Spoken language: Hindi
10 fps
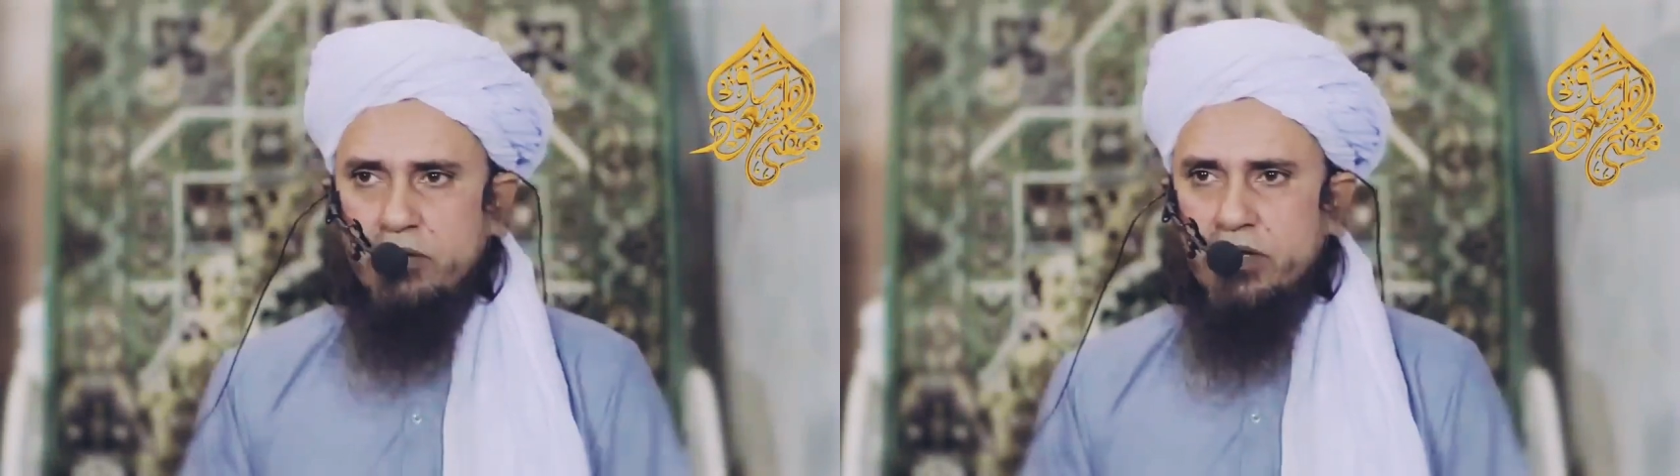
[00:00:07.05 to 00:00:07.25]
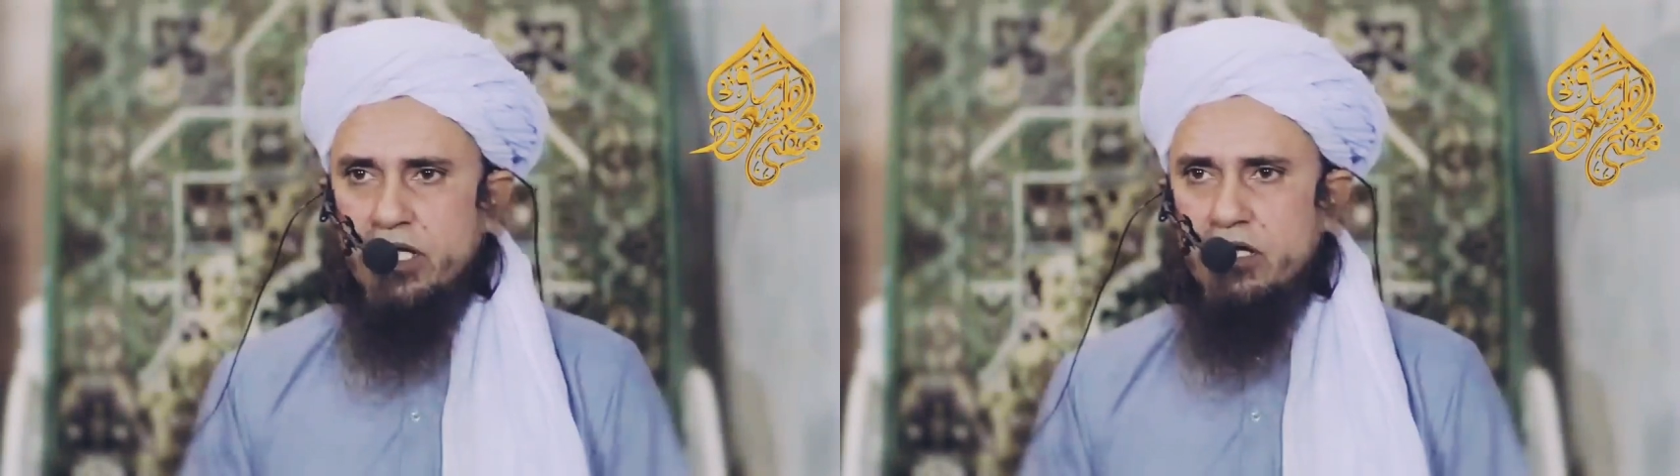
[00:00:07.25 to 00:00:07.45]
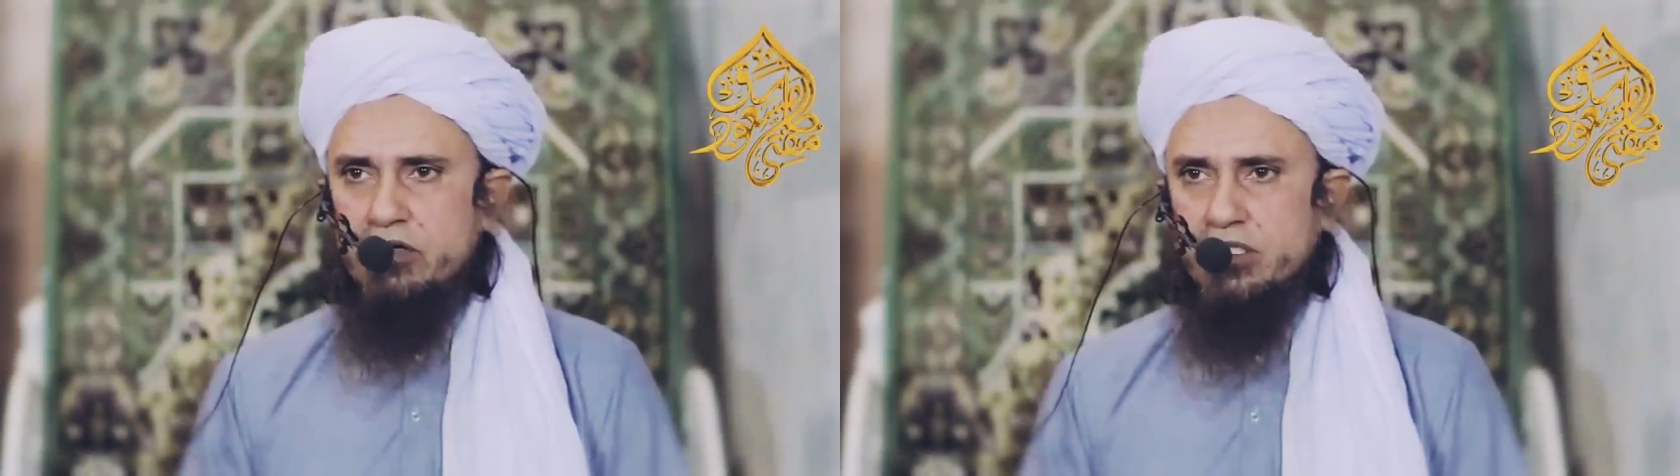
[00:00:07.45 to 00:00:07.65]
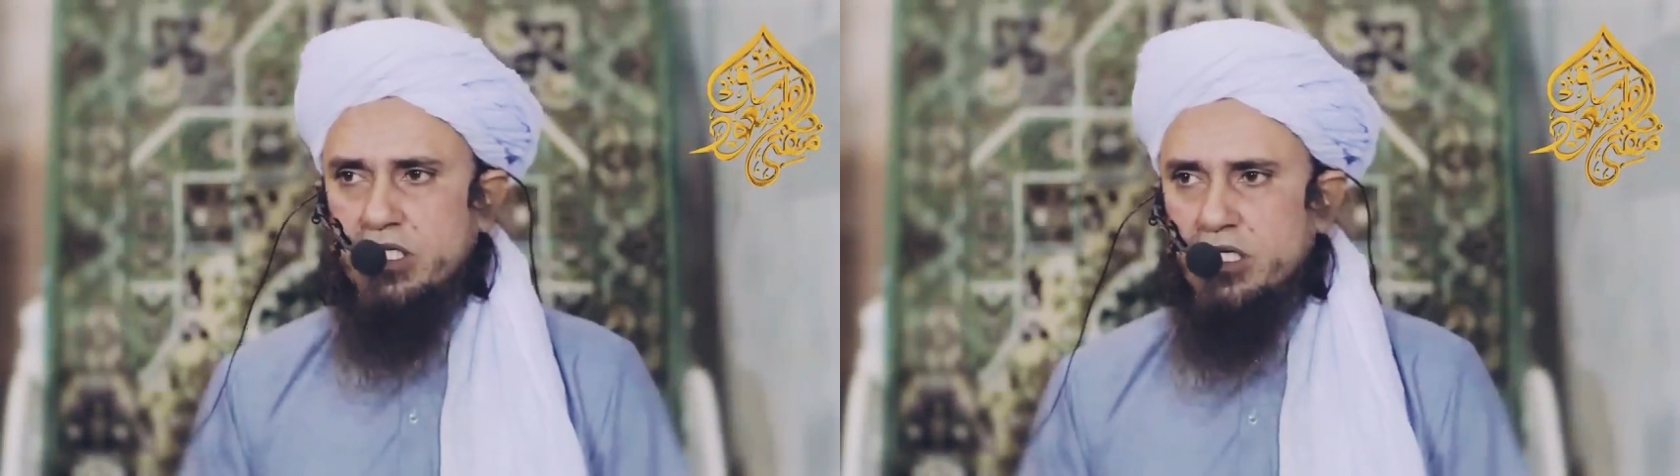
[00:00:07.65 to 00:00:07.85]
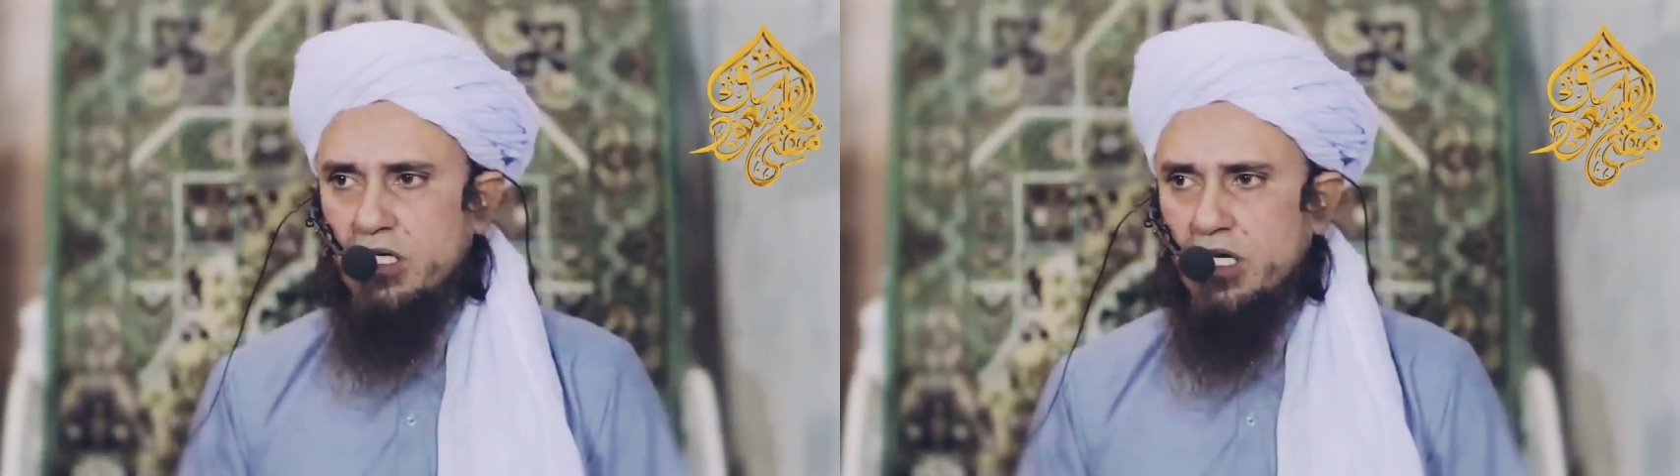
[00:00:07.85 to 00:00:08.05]
हमारी
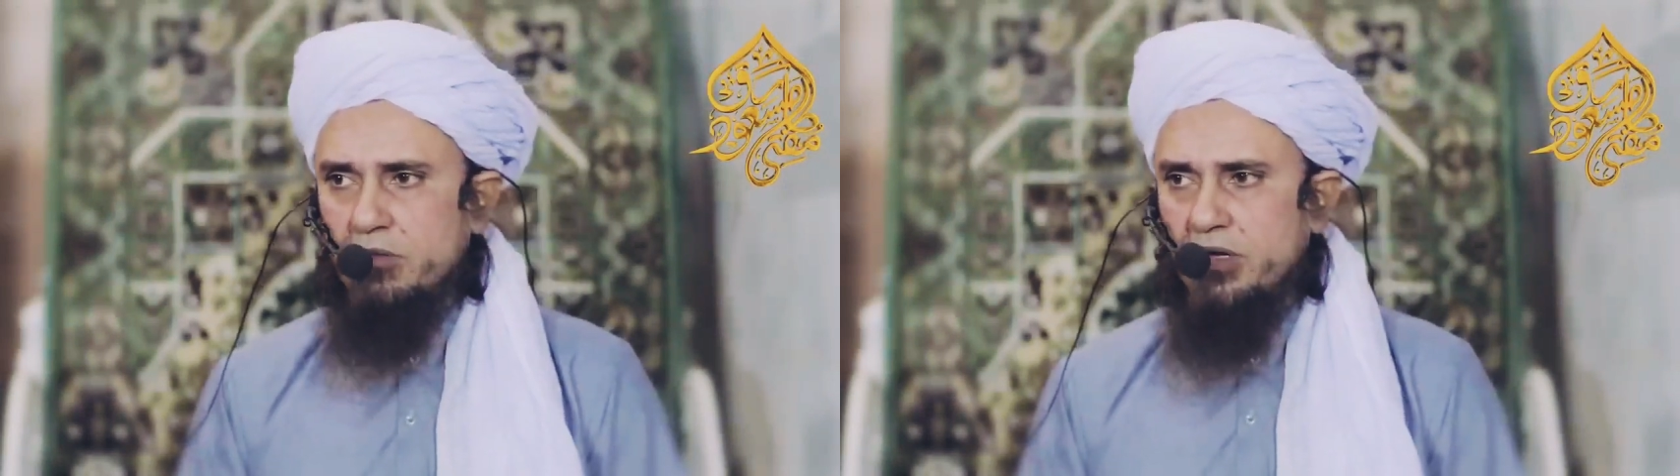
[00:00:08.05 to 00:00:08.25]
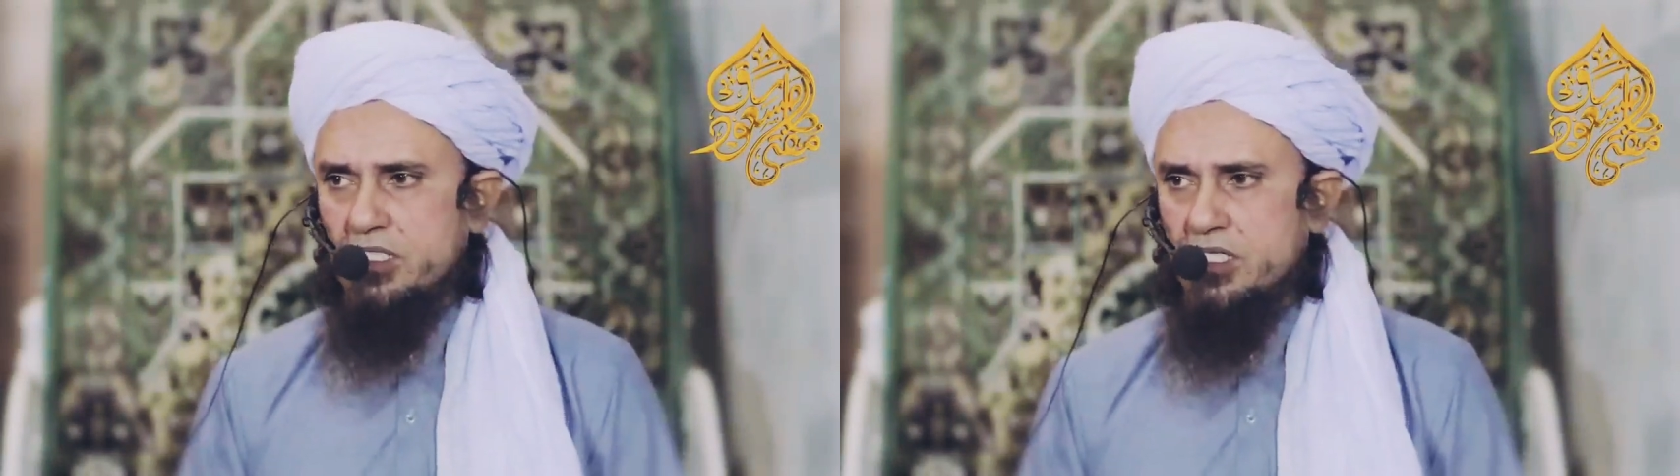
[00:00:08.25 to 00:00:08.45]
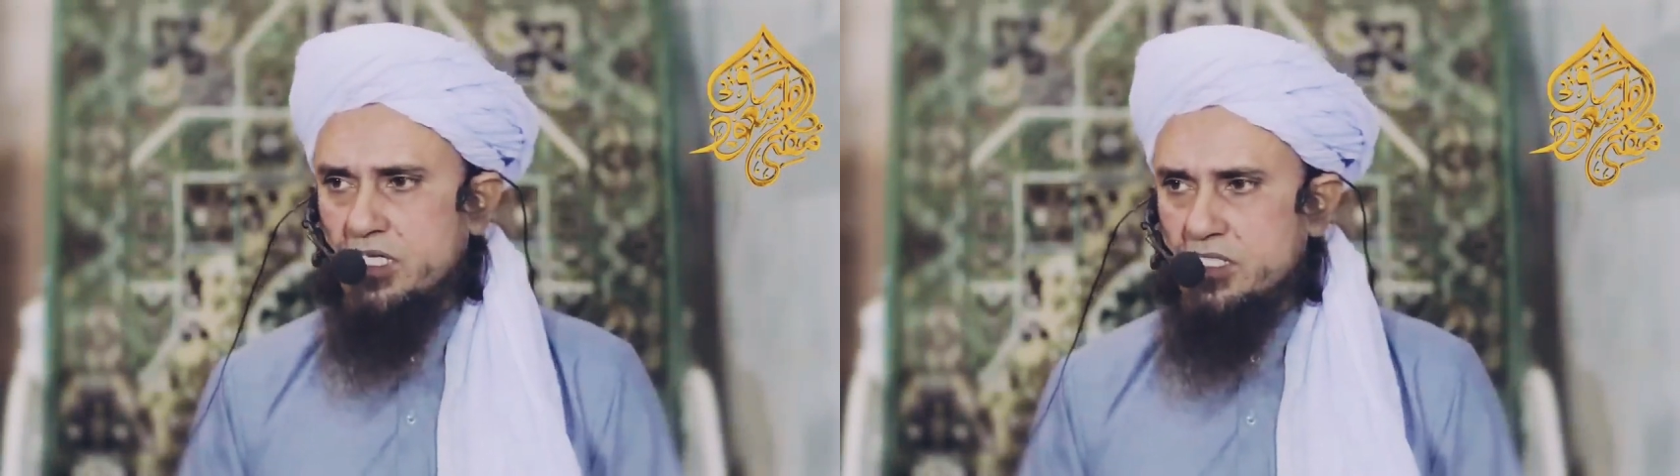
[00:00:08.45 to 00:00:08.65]
ख़वातीन का लिबास